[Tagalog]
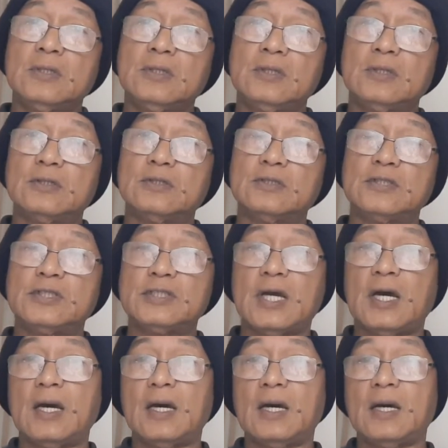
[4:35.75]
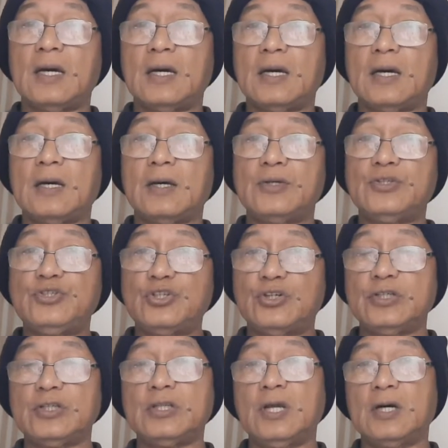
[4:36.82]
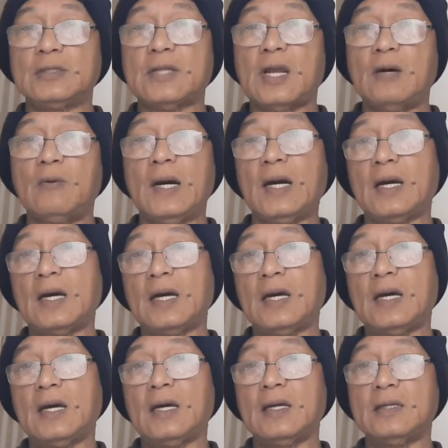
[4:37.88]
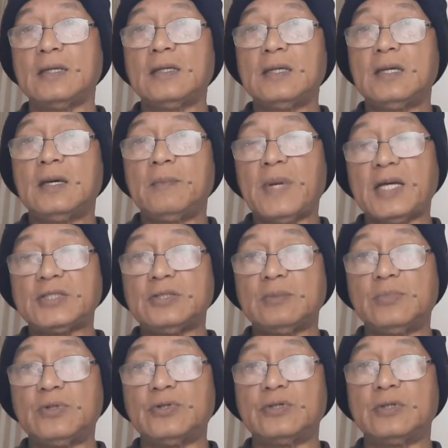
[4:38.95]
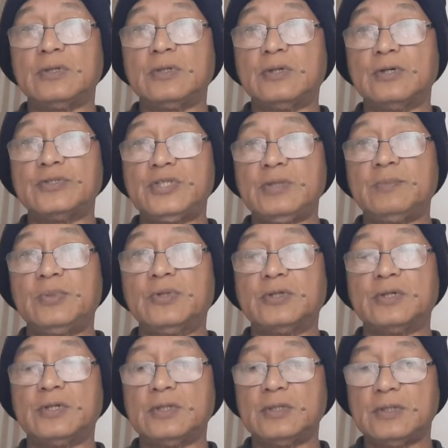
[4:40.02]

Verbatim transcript: doon sa joint ng dalawang uh, master board o G-board